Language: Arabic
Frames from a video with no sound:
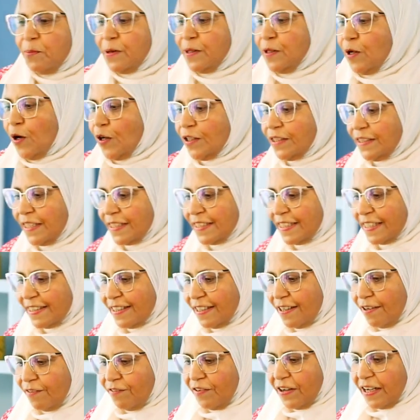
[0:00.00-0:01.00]
بنحط
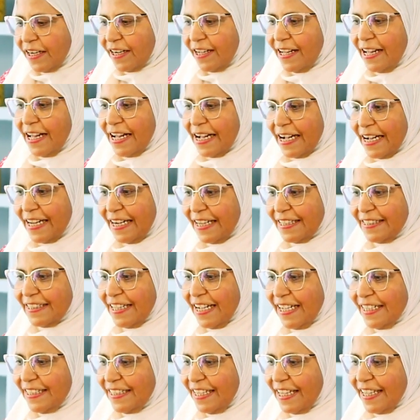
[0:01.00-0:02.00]
صدر الفرخه على
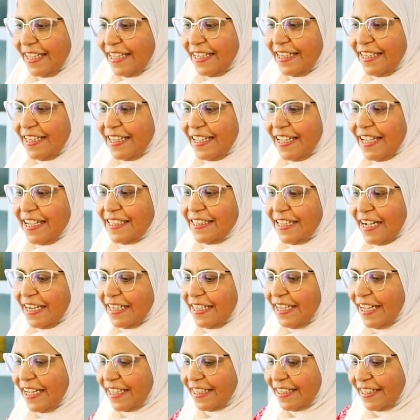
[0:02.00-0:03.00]
الناحيه اللي كان
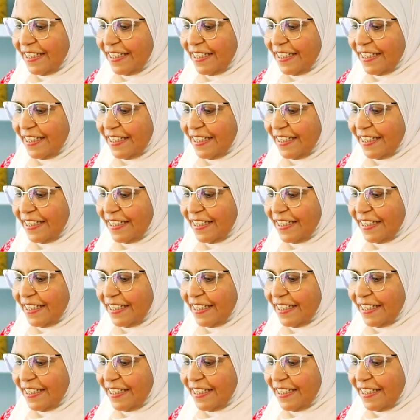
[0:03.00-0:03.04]
عليها